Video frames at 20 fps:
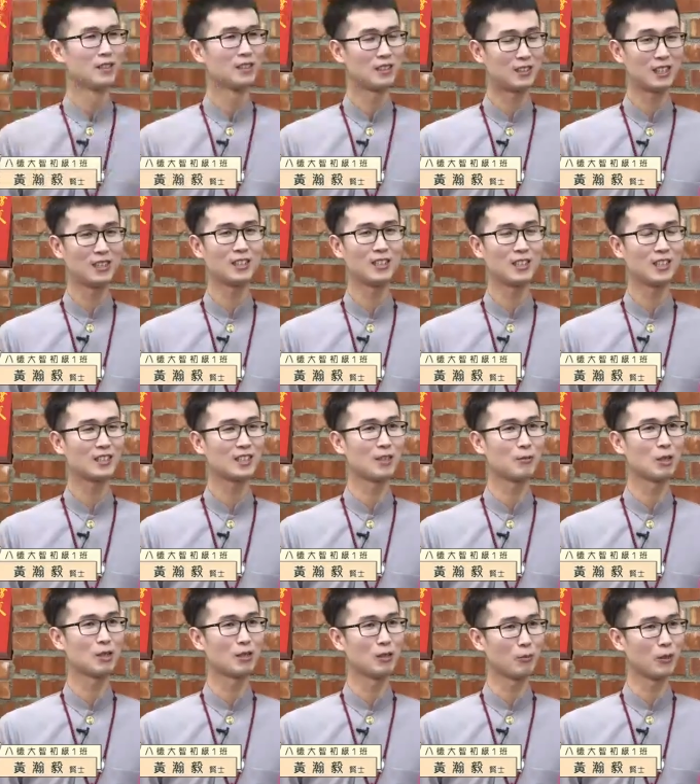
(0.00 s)
你第一天
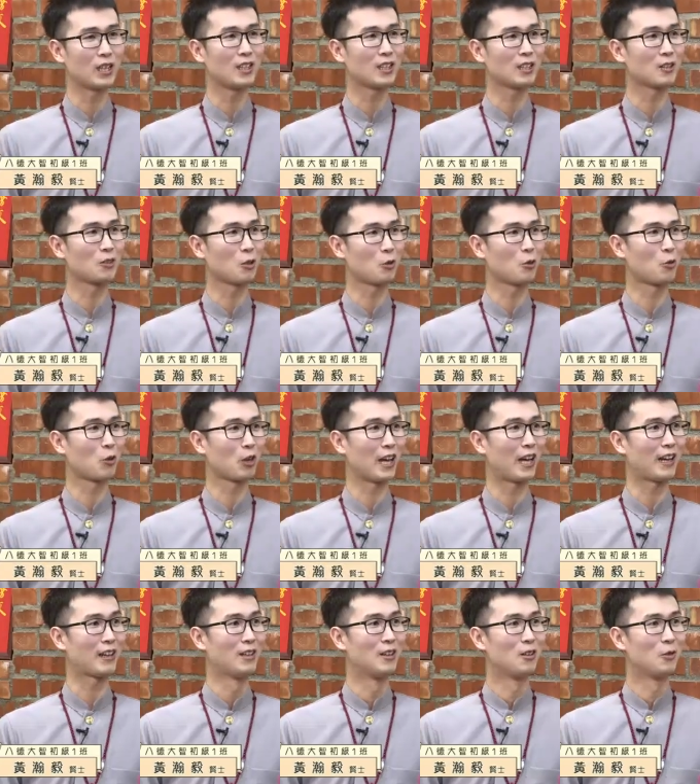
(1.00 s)
见面，你每天都过
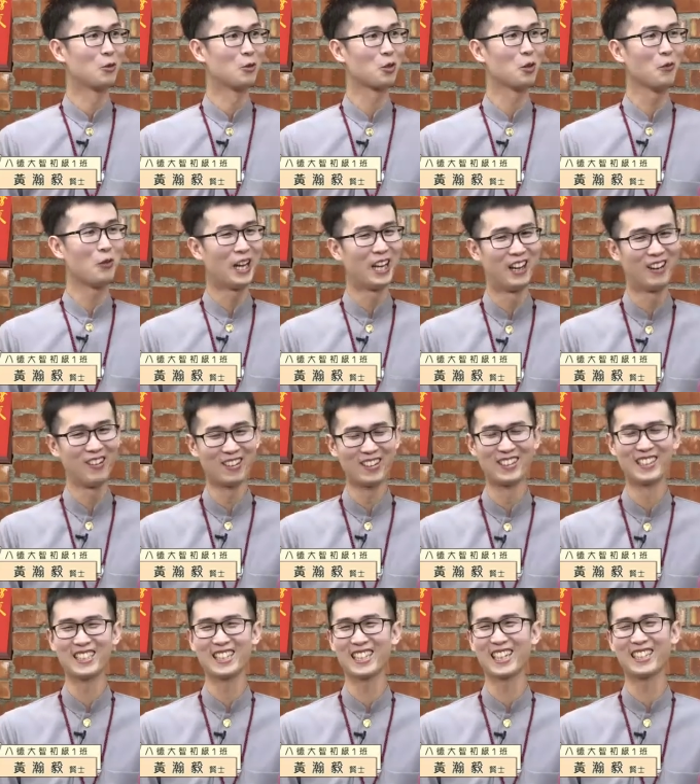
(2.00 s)
来，我说没，我
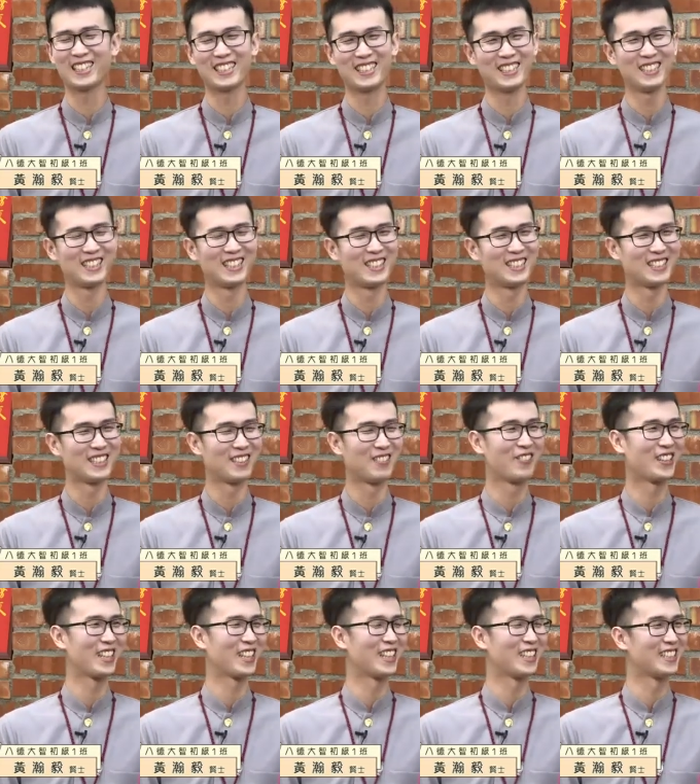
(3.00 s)
们在第一天见
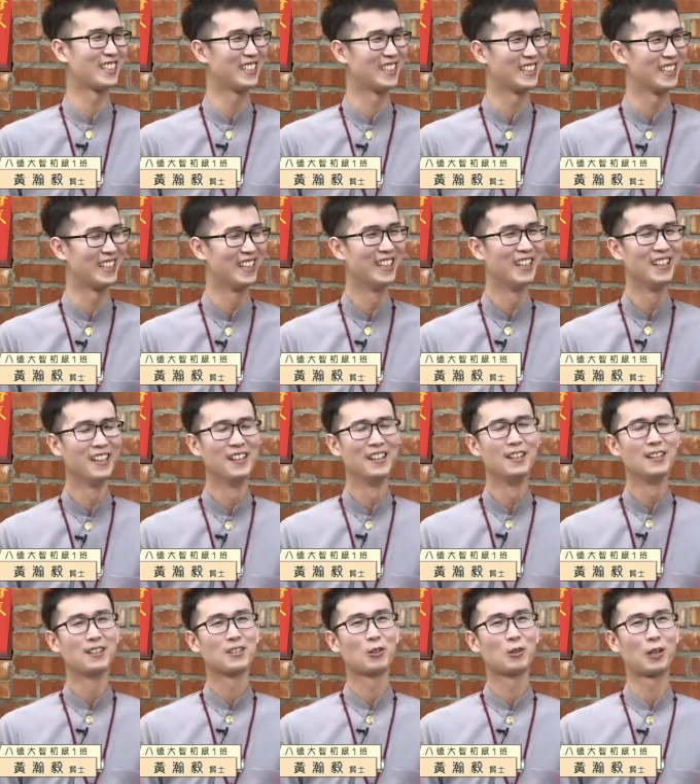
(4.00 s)
面而已，
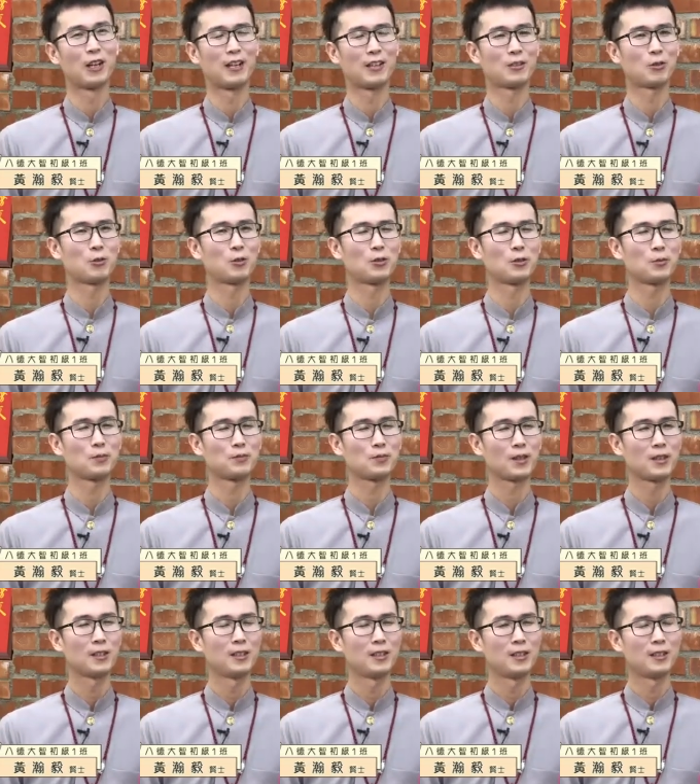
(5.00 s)
对啊，就，
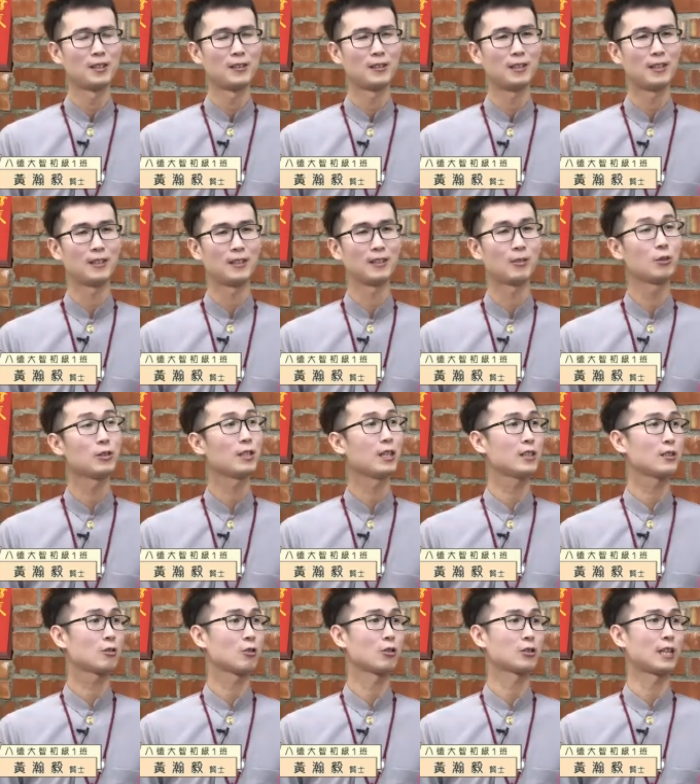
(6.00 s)
哎，因为
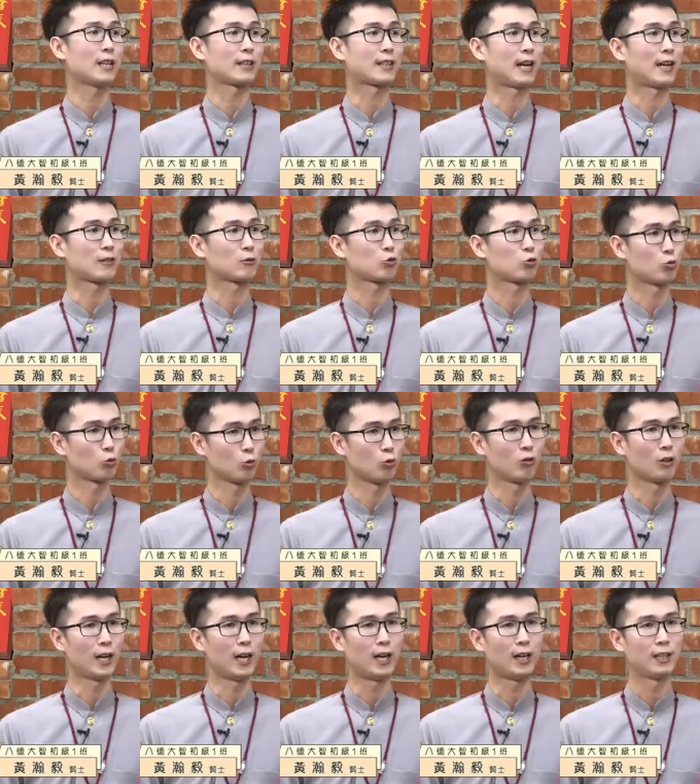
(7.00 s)
那时候才刚
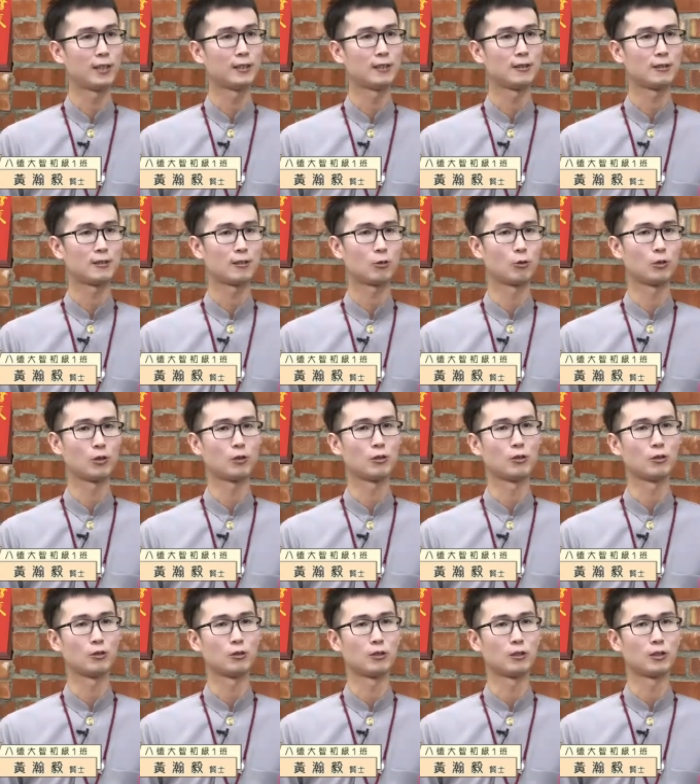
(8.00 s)
做啦，对
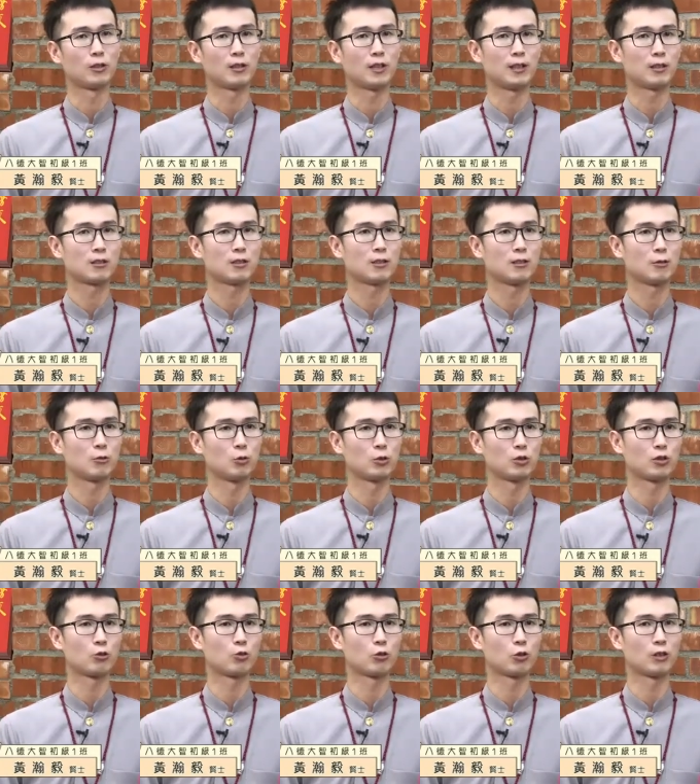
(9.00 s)
对对。但是
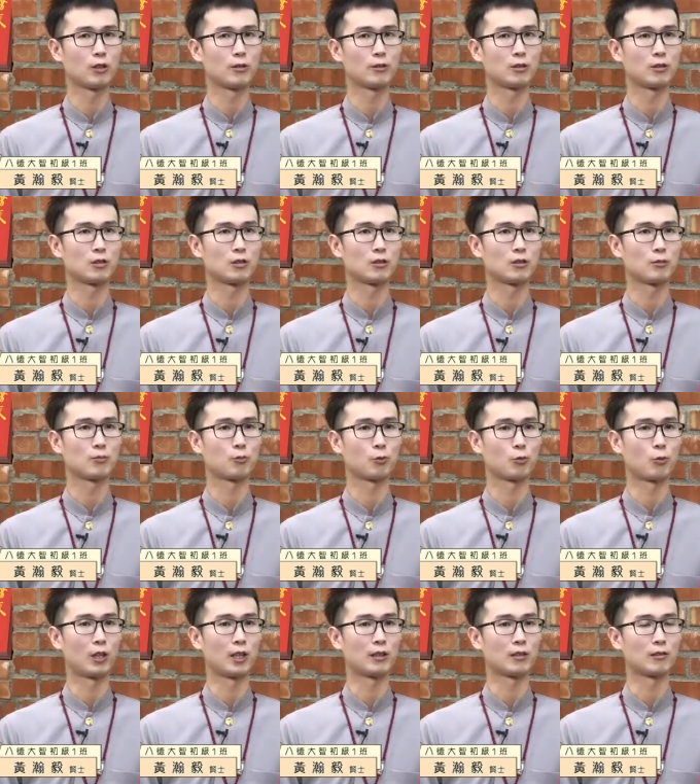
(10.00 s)
我是觉得，其实
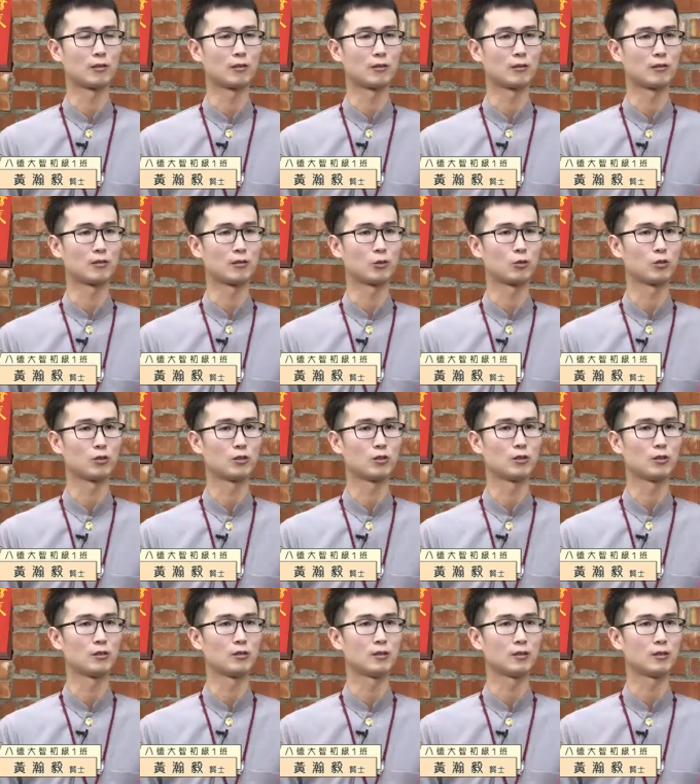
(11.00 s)
不管，就是